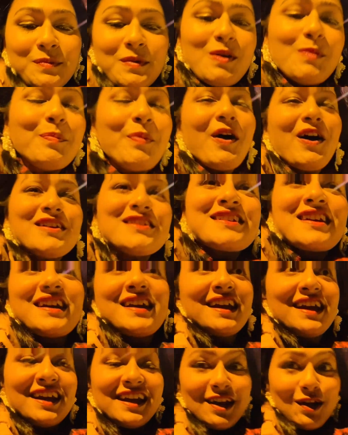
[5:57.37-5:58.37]
लोग पहुँच गए
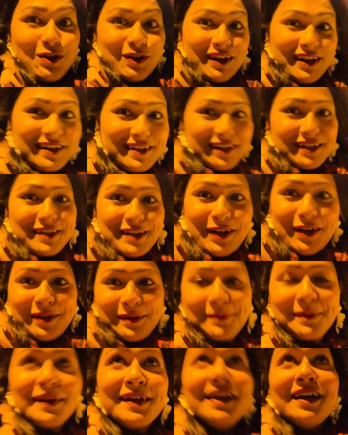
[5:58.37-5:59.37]
हैं क्यूट लिटिल टाउन
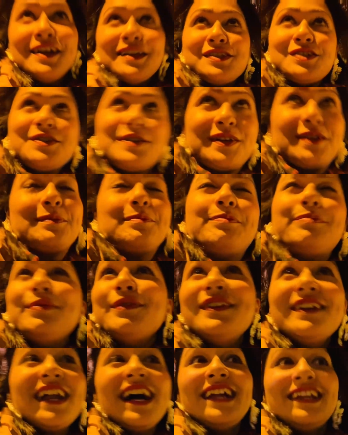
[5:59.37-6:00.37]
में जो कि
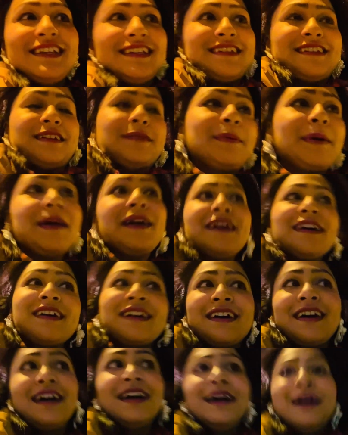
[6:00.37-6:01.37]
पूरा लिटअप है
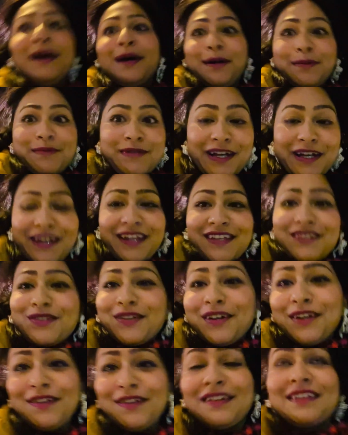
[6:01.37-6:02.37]
अब जगह
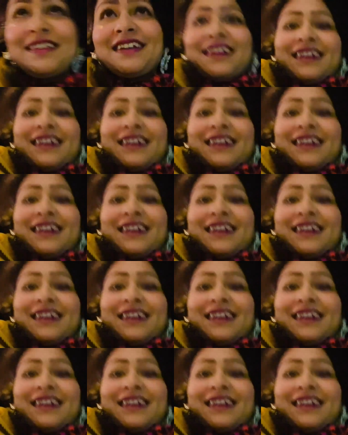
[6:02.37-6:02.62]
रेस्टोरेंट ढूंढते